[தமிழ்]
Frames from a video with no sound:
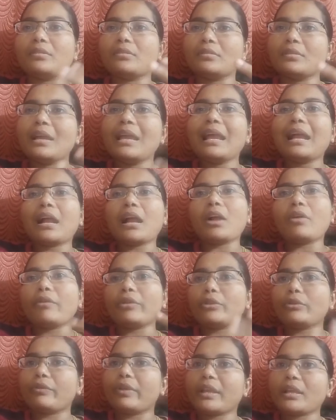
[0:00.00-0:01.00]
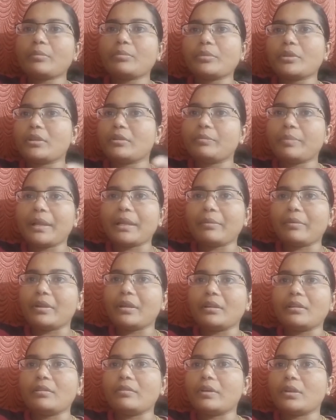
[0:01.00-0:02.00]
oh, காக்கு வந்து குயிக் கிட் பண்ண
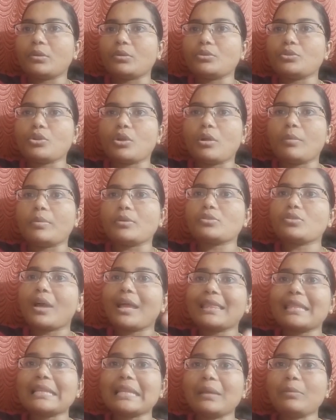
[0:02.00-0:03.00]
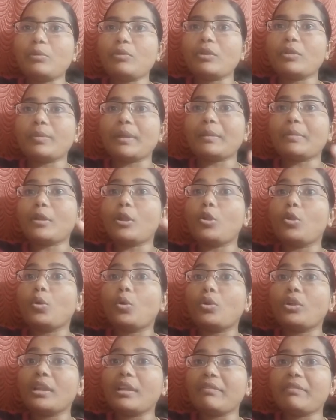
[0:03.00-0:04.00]
வேண்டியது வரும் ஜாப் ஸோ அந்த டைமில் வந்து பார்த்தோம்னா
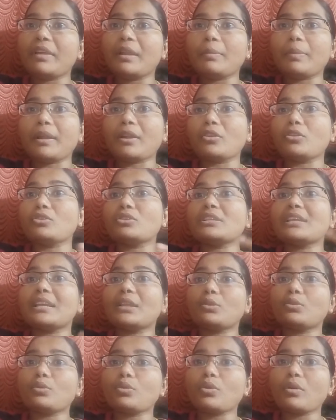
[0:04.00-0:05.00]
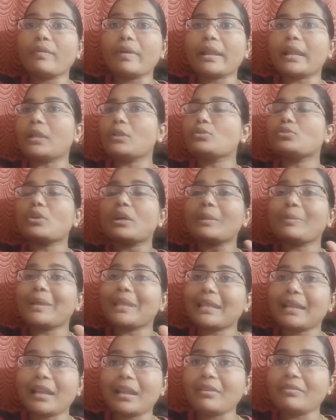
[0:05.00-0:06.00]
லோன்லியாக ஃபீல் பண்ணுறதோ சரி தூக்கம் வராது ஸோ அது
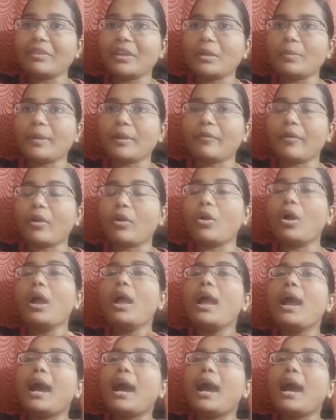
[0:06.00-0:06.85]
மாதிரிலாம் ஃபீல் பண்ணுவாங்க